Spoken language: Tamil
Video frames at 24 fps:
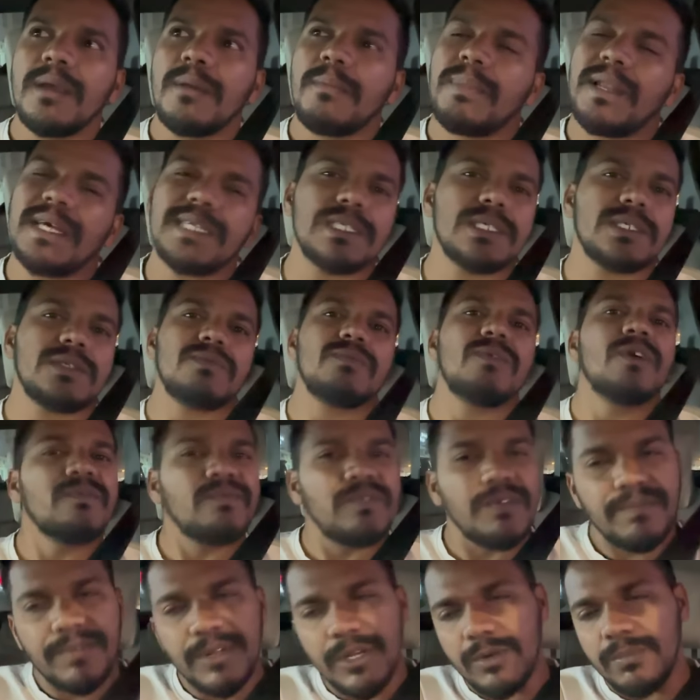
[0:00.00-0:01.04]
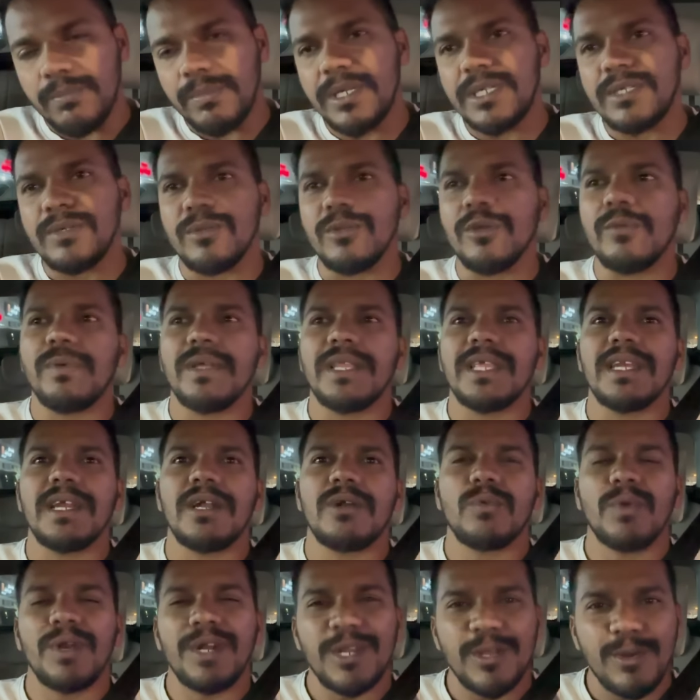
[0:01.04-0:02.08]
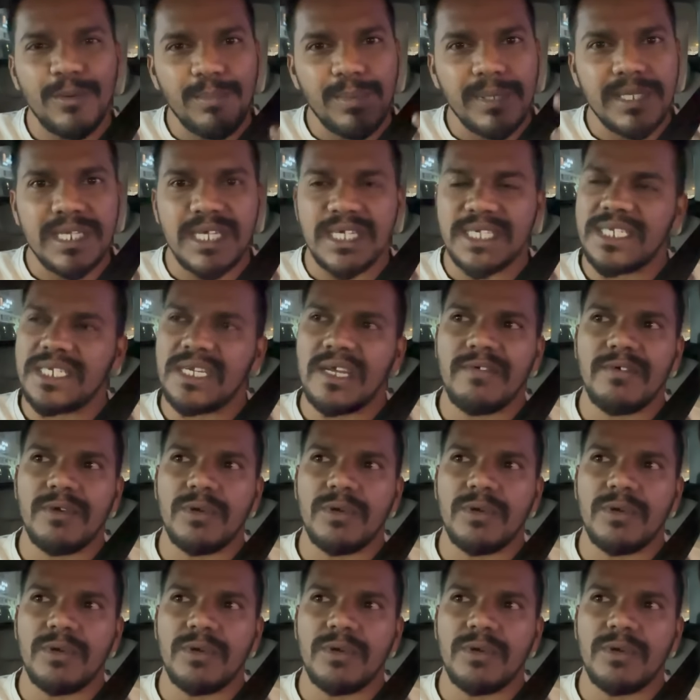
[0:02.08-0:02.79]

ப்ளஸ் ஒன் ஃபிஃப்டி ருபீஸ் வந்து பார்த்தீங்கன்னா டுவெண்ட்டி ருபீஸ் எக்ஸ்ட்ராவே